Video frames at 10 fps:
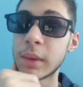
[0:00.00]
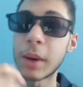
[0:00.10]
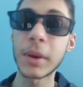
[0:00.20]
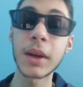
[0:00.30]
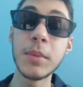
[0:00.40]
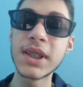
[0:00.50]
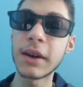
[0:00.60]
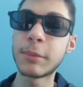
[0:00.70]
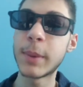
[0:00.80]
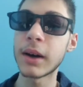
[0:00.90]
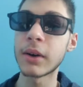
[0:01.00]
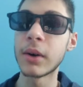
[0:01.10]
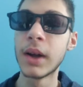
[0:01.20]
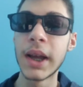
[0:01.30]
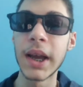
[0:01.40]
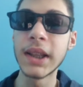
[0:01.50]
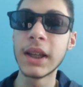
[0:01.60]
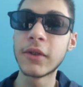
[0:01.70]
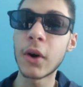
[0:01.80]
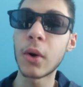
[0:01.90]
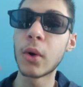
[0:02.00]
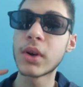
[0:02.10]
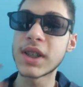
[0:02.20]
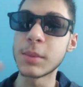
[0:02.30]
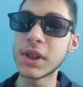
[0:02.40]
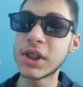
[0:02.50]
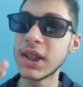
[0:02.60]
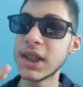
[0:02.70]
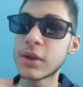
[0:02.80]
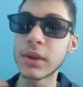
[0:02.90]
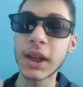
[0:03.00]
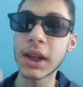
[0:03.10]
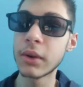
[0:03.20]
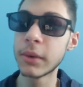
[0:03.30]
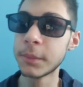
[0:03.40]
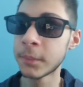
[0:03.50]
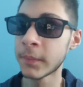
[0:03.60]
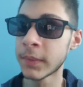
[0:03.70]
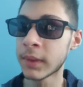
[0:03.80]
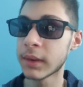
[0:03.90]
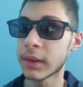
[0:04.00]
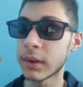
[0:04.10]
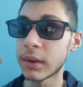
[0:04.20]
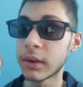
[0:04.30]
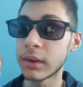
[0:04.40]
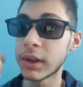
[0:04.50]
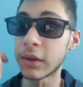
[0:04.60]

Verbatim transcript: Après, mis à part euh, Endeavor, Hawks et Besginis, le trio, il y a